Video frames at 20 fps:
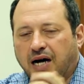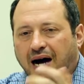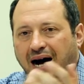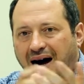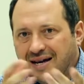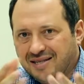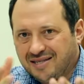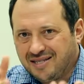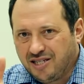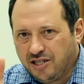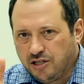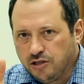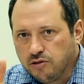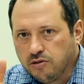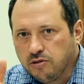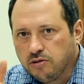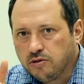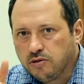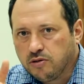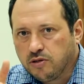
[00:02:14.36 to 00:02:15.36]

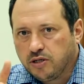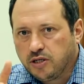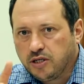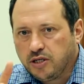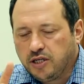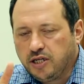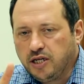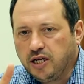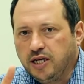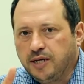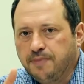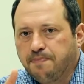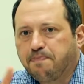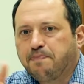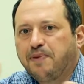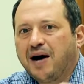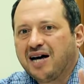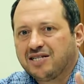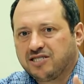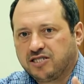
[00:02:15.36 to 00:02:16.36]
Ангелу или
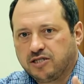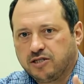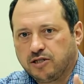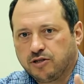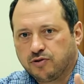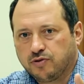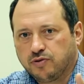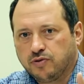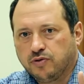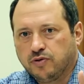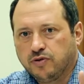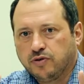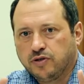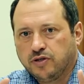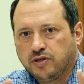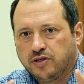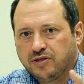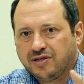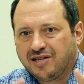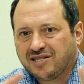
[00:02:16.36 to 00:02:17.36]
пастору,
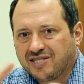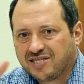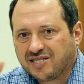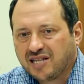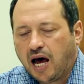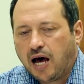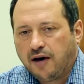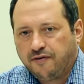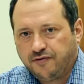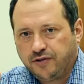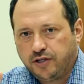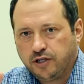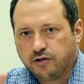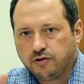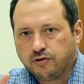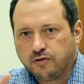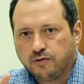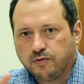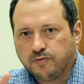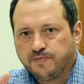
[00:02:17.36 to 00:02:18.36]

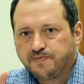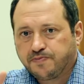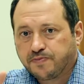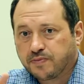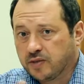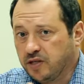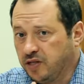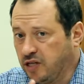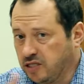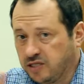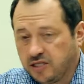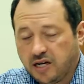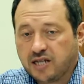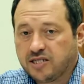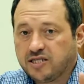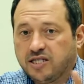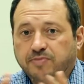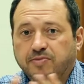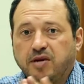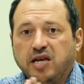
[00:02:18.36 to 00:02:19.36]
наставнику. Есть
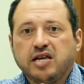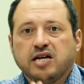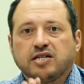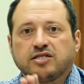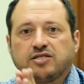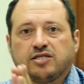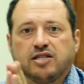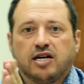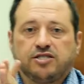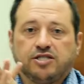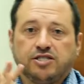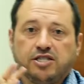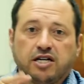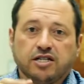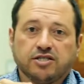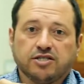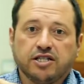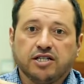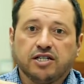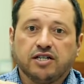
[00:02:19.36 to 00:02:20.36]
разные мнения, кстати.
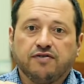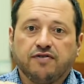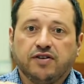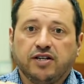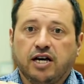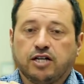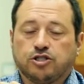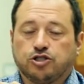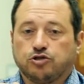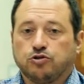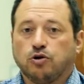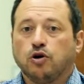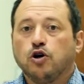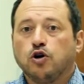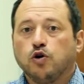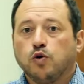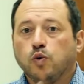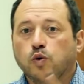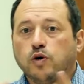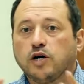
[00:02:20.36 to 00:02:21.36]
Некоторые говорят, что
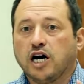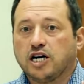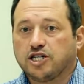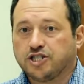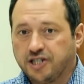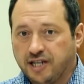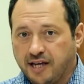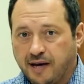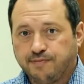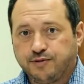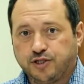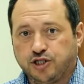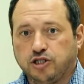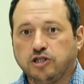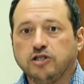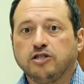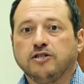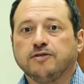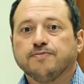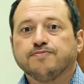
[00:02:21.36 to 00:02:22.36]
у каждой
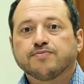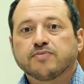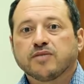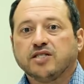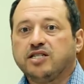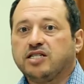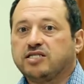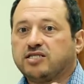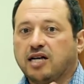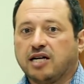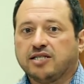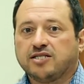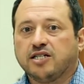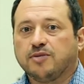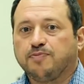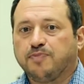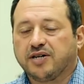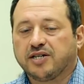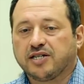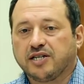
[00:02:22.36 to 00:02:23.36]
общины есть
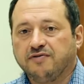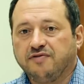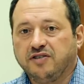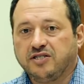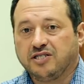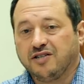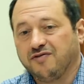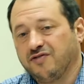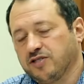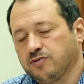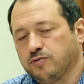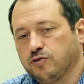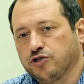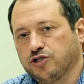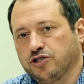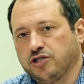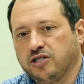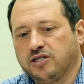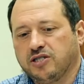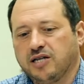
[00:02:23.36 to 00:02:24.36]
ангел-покровитель.
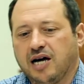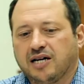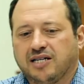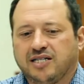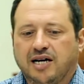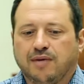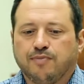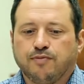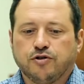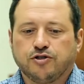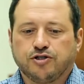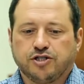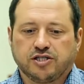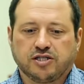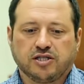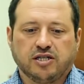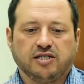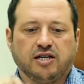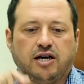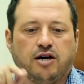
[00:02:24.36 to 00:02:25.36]
Возможно и так. Я больше
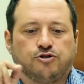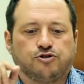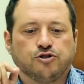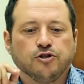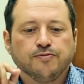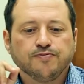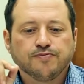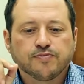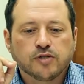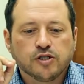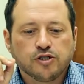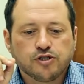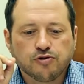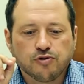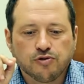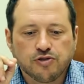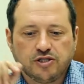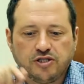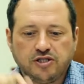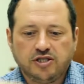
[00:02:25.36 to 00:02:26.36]
склоняюсь,
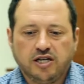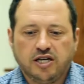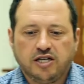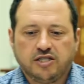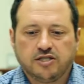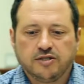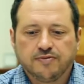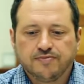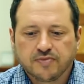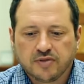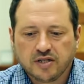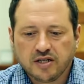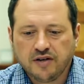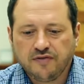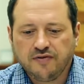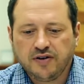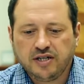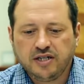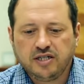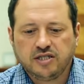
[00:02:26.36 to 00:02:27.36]
что здесь
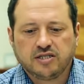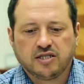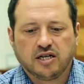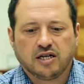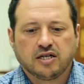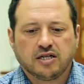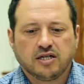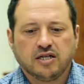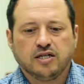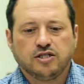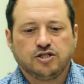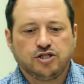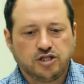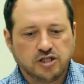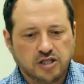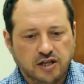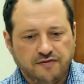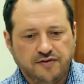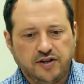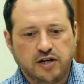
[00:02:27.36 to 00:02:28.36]
говорится к
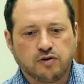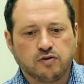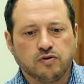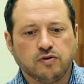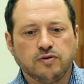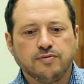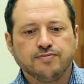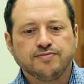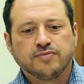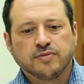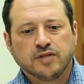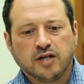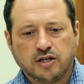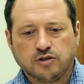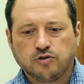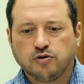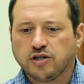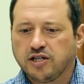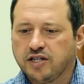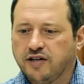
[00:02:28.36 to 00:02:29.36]
человеку,
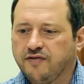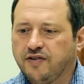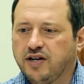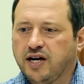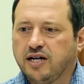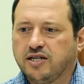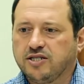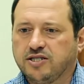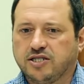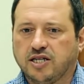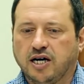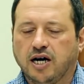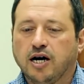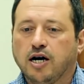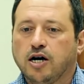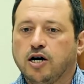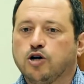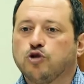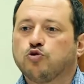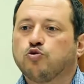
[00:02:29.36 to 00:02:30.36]
который являлся
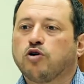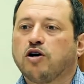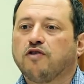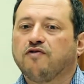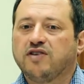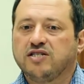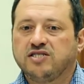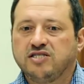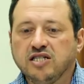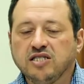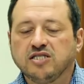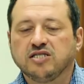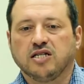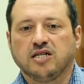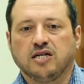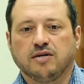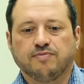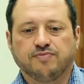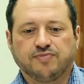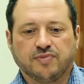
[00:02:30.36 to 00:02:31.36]

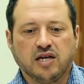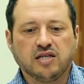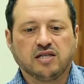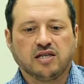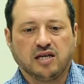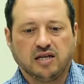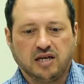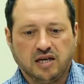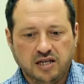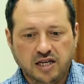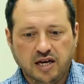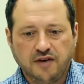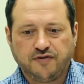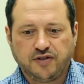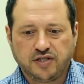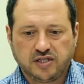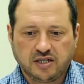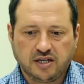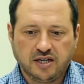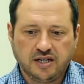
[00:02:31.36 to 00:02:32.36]
руководителем этой
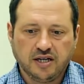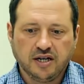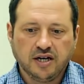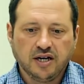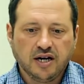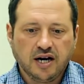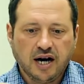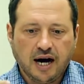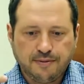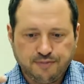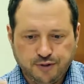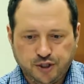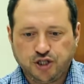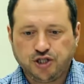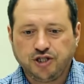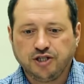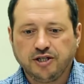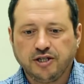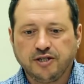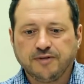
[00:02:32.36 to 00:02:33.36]
ефесской
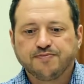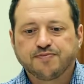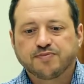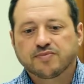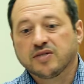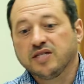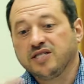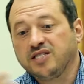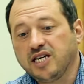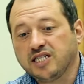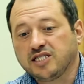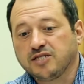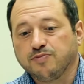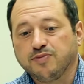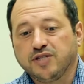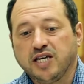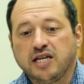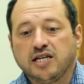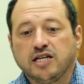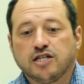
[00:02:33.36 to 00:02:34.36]
общины. Есть
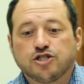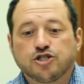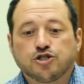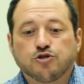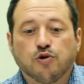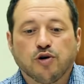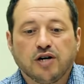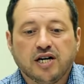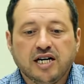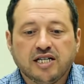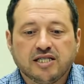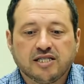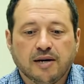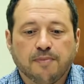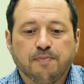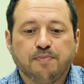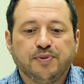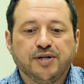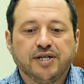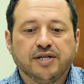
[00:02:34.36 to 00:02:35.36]
мнение, что
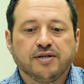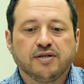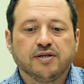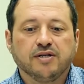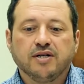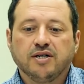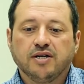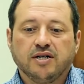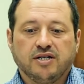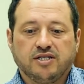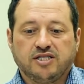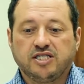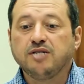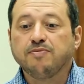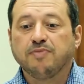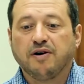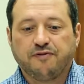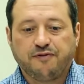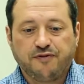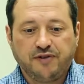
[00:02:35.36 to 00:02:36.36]
это был
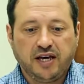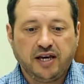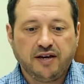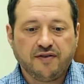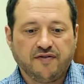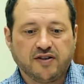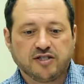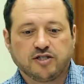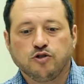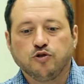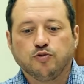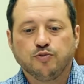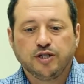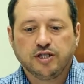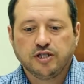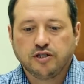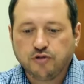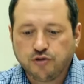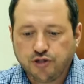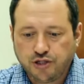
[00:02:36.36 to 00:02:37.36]
Тимофей,
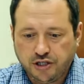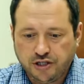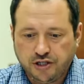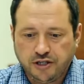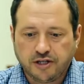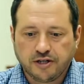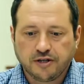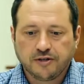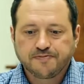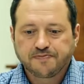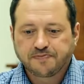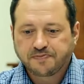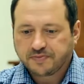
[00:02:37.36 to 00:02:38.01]
возлюбленный ученик,